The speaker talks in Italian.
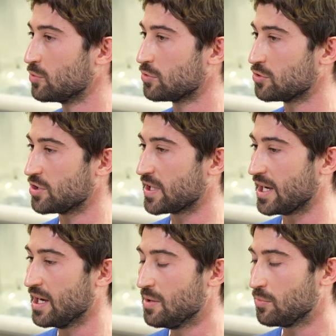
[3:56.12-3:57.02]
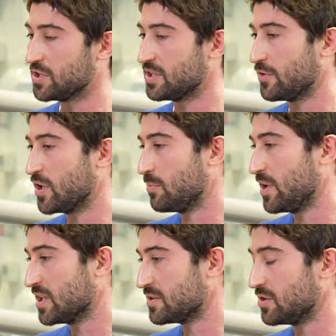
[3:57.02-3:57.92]
tutto ciò che potesse avere
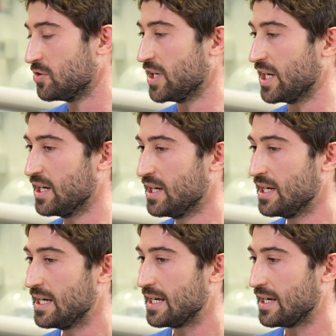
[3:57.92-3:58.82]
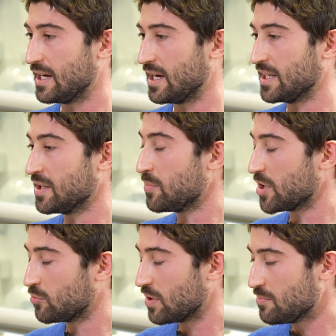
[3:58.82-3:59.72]
un'applicazione eh, a
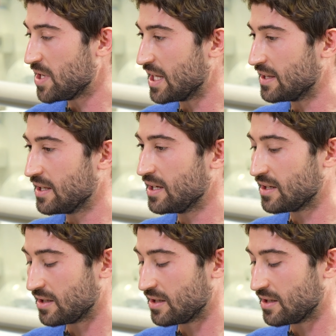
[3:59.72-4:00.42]
temperatura ambiente.